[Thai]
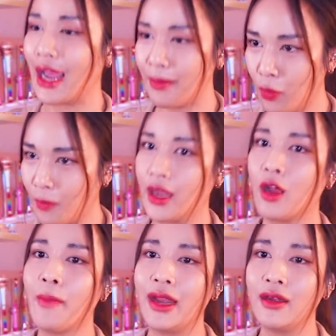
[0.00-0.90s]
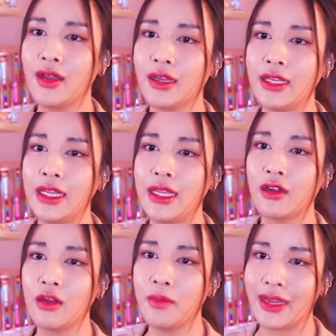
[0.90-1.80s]
คัทผมเนี่ยก็ไปเลือกที่
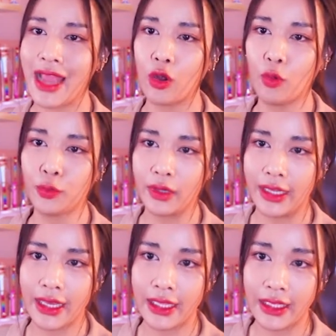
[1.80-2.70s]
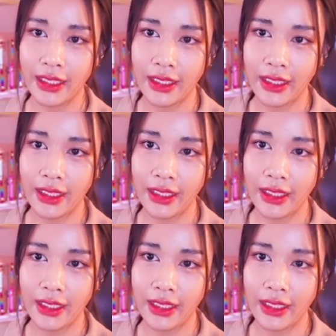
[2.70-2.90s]
เครื่องมือยางลบตรงนี้ค่ะ